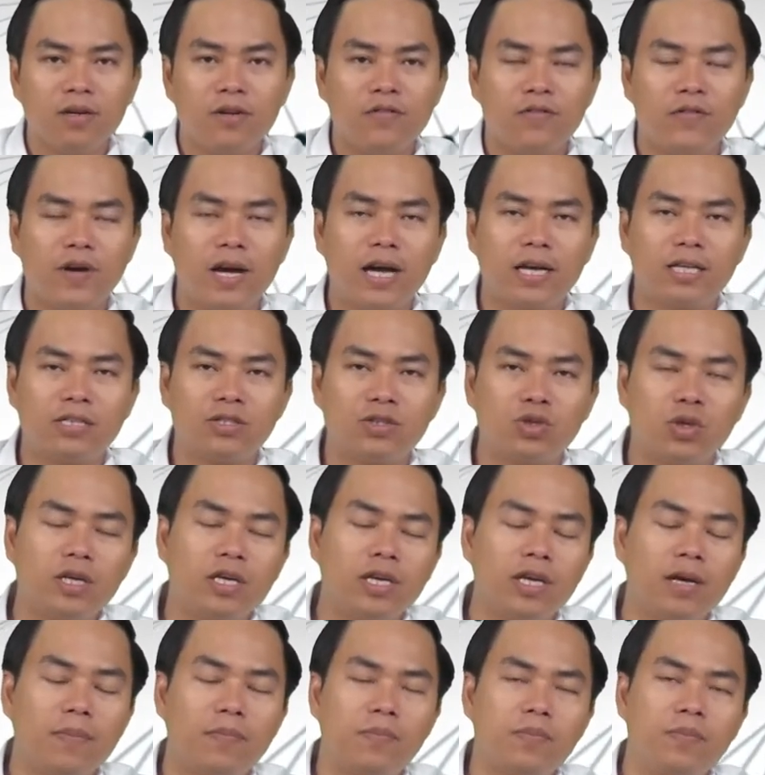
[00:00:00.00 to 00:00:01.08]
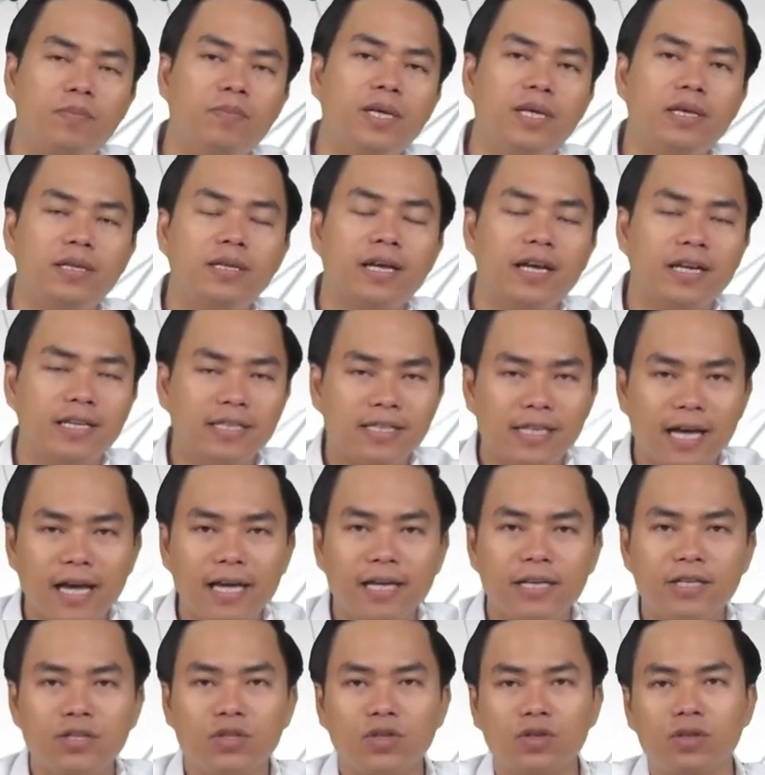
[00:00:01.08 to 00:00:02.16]
và doanh nghiệp bị tẩy
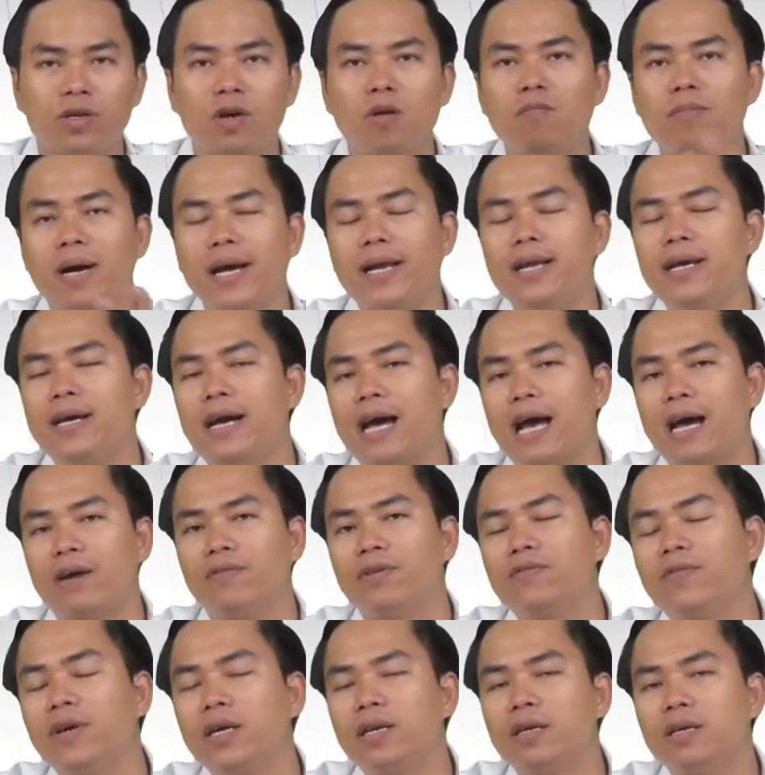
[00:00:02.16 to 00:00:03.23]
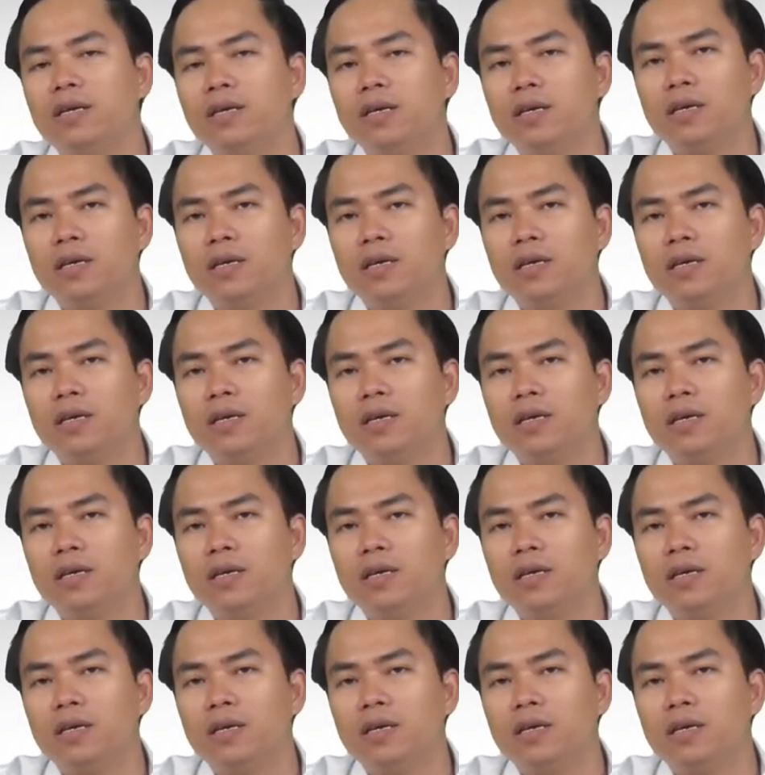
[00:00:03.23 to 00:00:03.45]
chay rồi không bán được hàng vân vân